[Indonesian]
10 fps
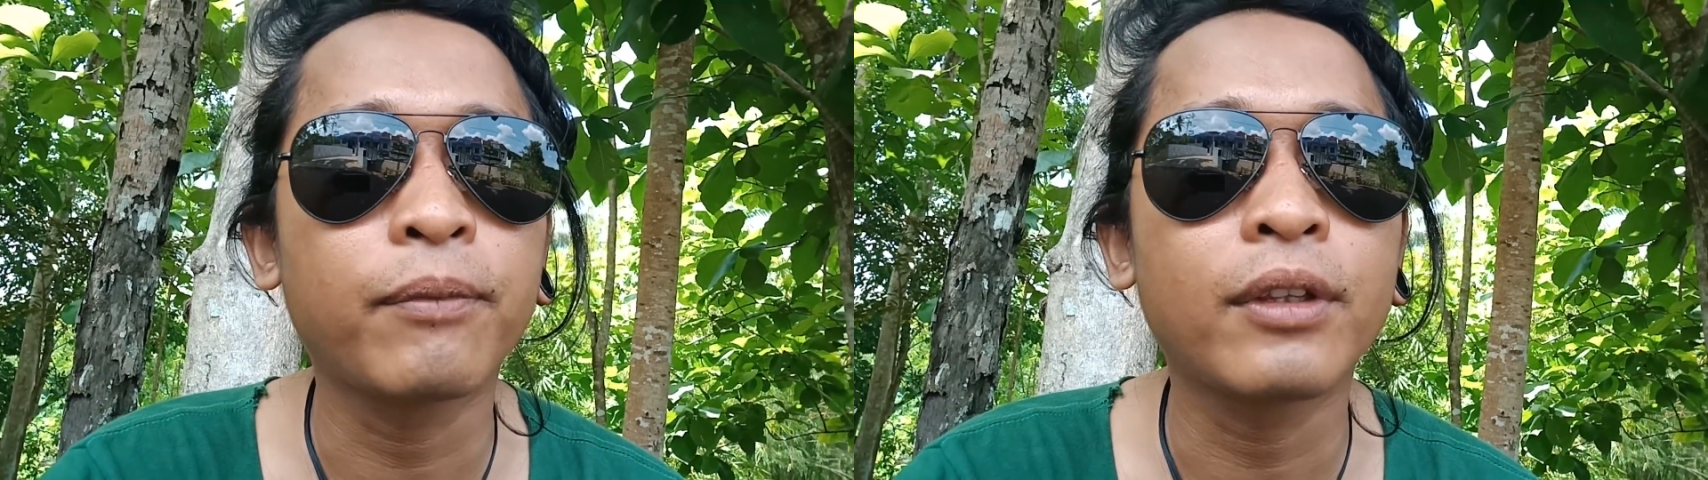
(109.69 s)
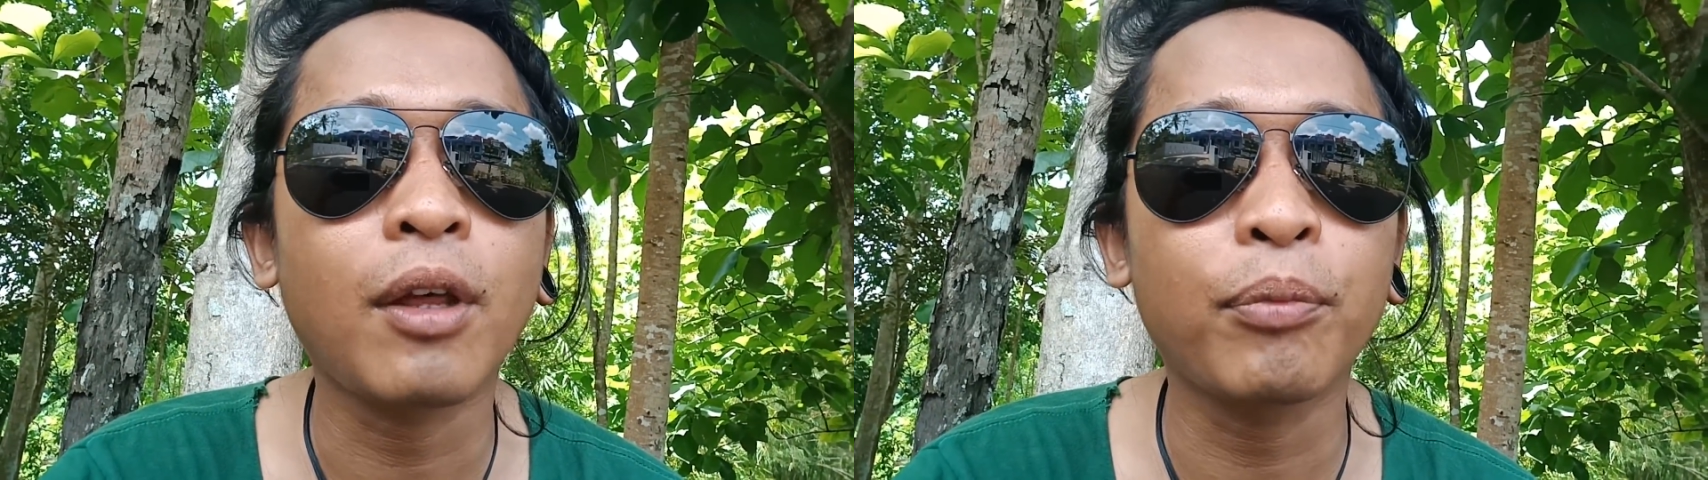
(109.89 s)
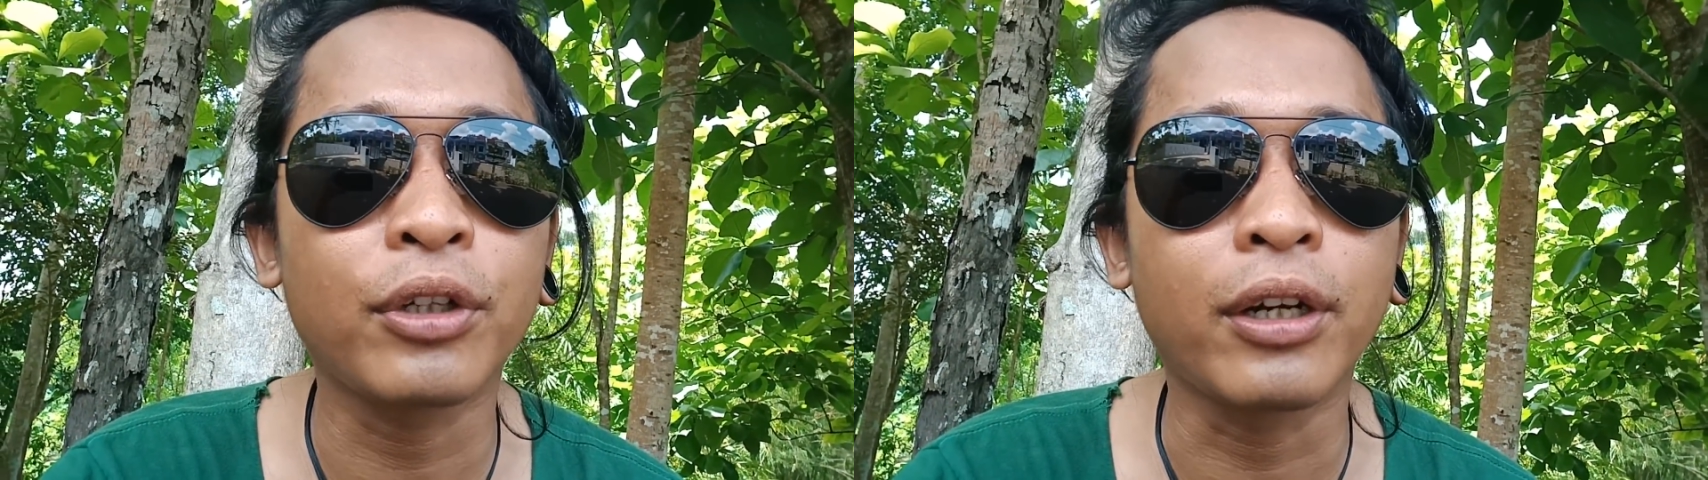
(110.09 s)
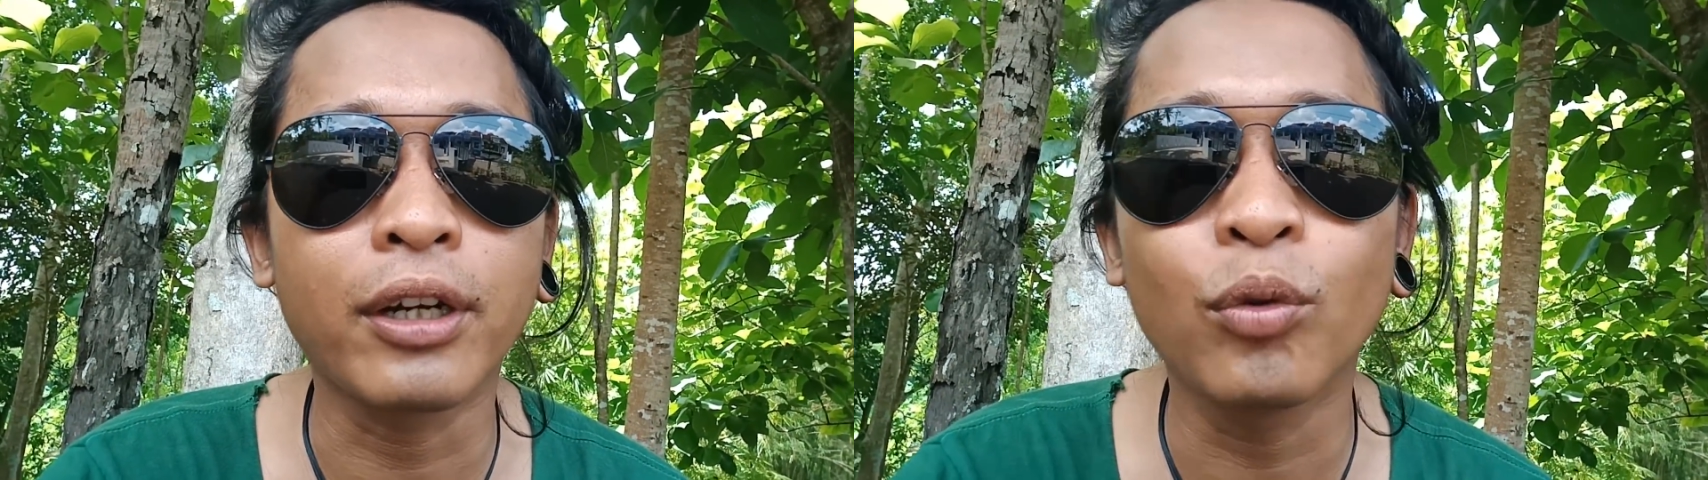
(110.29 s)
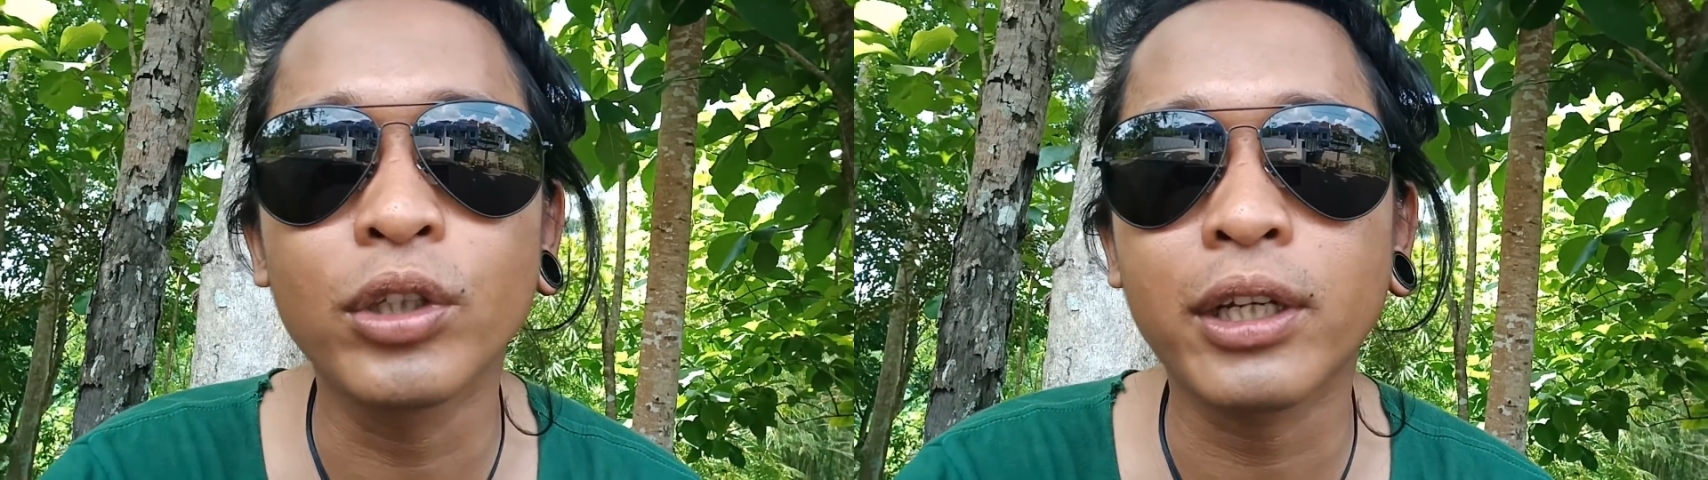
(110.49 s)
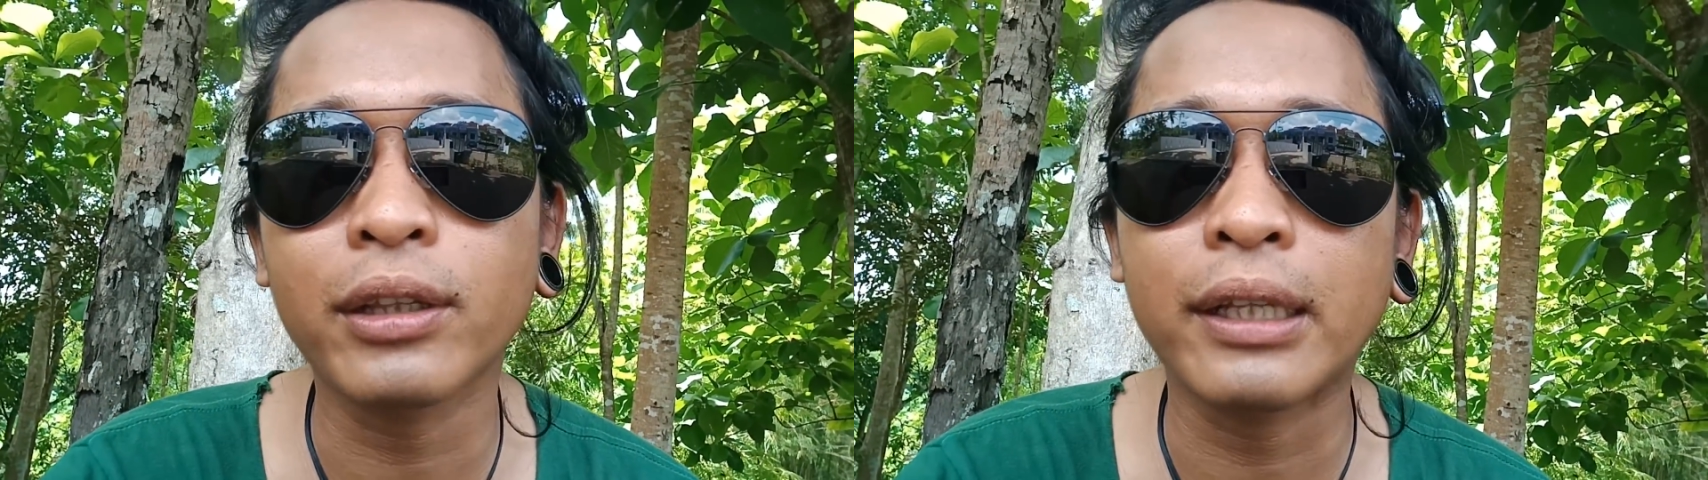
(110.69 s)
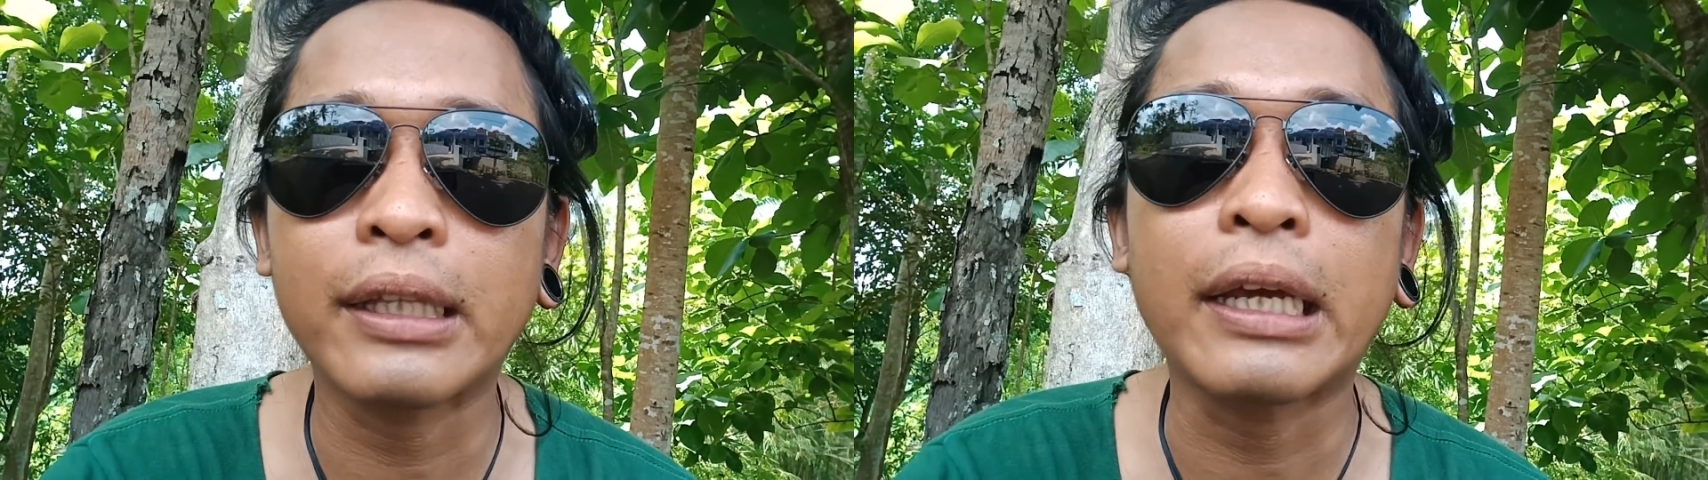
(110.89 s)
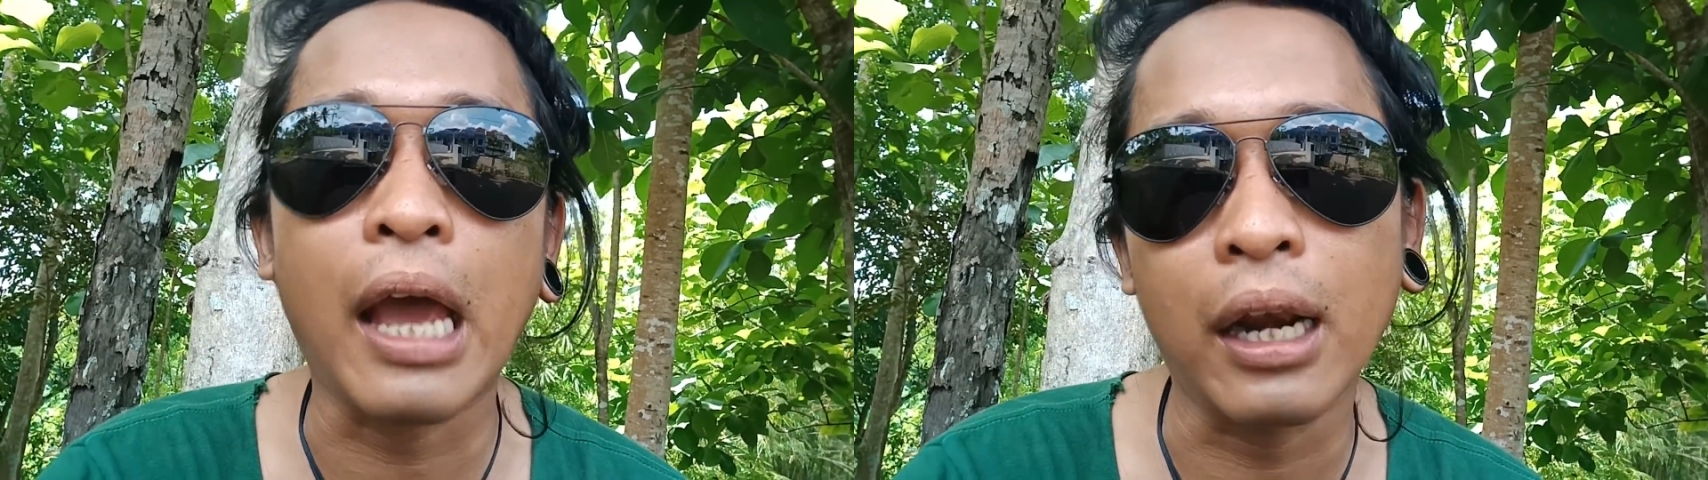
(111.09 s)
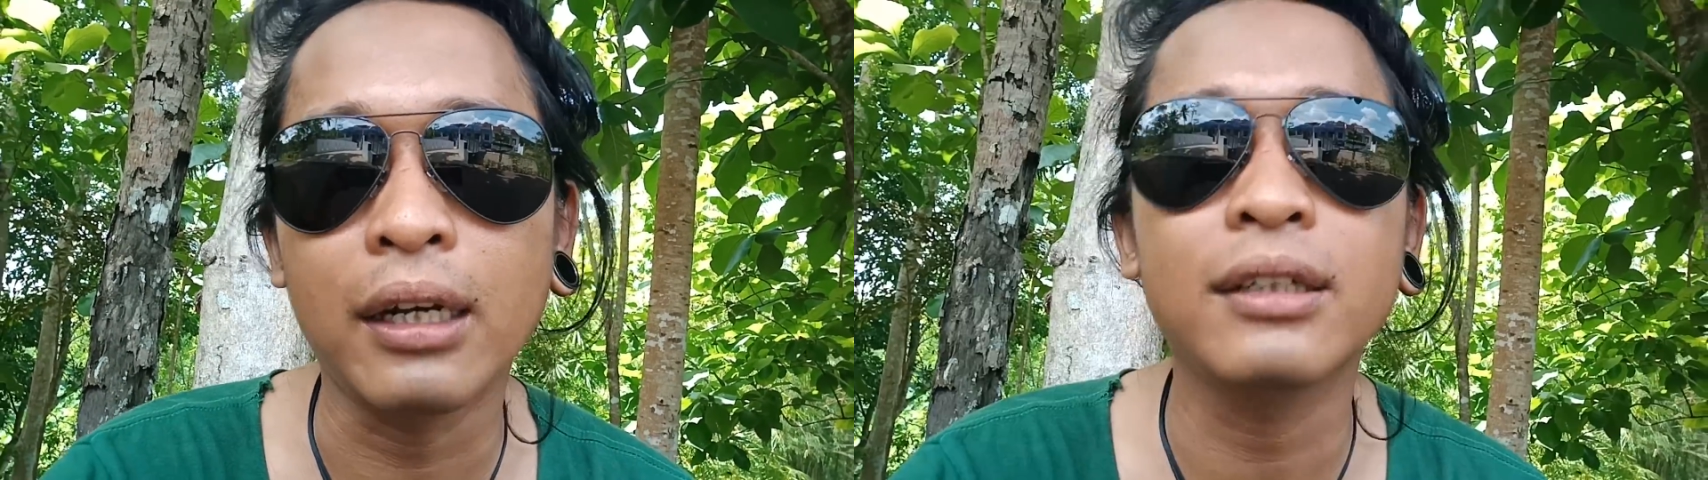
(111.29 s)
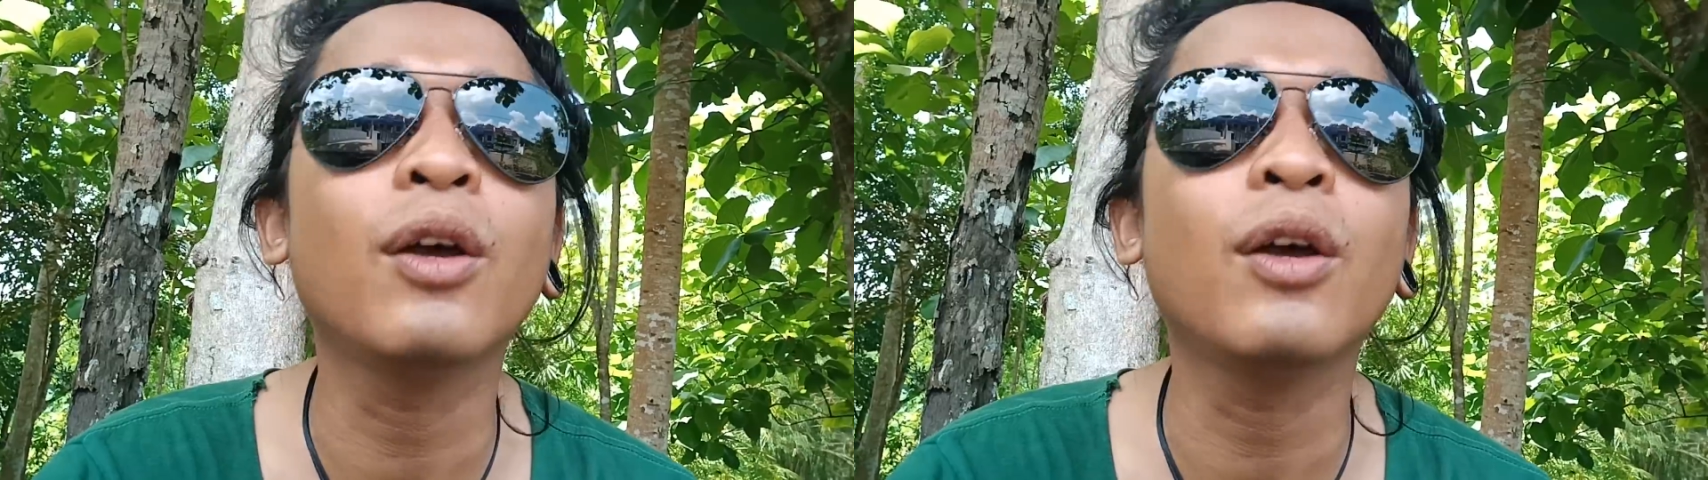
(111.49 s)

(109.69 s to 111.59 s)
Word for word: tapi dede nulisnya teh-tehan